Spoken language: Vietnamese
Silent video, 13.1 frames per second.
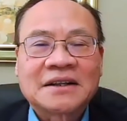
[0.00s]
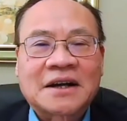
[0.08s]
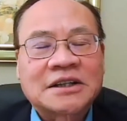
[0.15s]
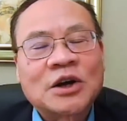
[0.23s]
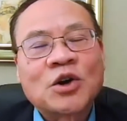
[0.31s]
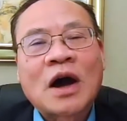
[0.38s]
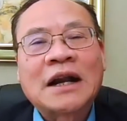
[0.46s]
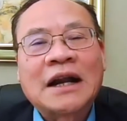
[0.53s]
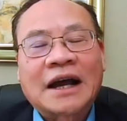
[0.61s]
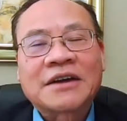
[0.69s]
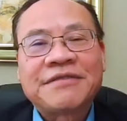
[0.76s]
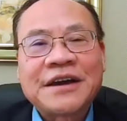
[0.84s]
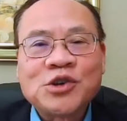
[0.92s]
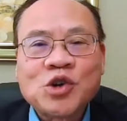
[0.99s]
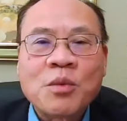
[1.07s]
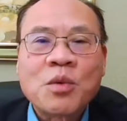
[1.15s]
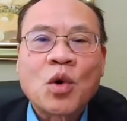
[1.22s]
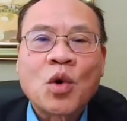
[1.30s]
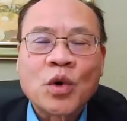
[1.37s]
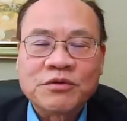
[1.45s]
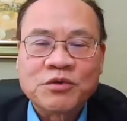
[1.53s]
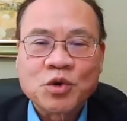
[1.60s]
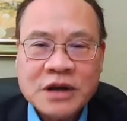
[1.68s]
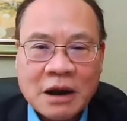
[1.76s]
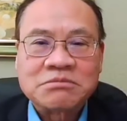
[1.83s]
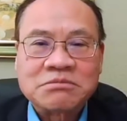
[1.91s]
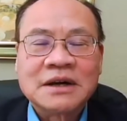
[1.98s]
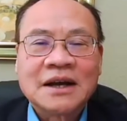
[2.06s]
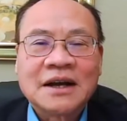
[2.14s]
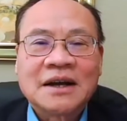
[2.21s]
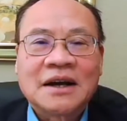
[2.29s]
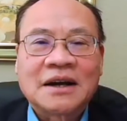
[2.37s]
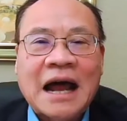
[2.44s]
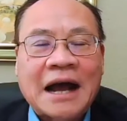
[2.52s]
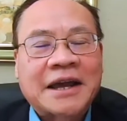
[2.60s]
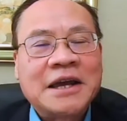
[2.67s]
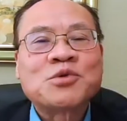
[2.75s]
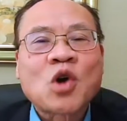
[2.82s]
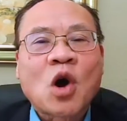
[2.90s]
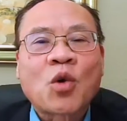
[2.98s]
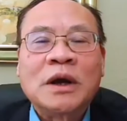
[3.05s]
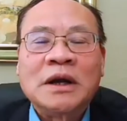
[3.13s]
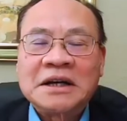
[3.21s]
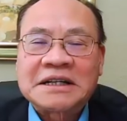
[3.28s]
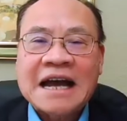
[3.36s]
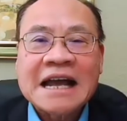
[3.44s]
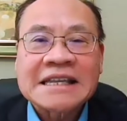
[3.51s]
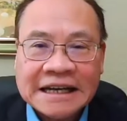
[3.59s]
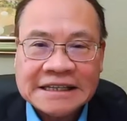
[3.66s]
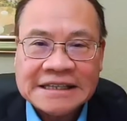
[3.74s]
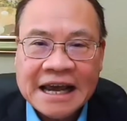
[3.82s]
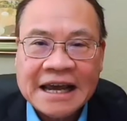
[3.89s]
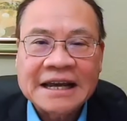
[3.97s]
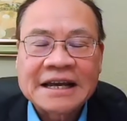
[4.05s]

có thể nói là cái phe nhóm ô Nguyễn Phú Trọng đã kiểm soát quyền lực khá chặt chẽ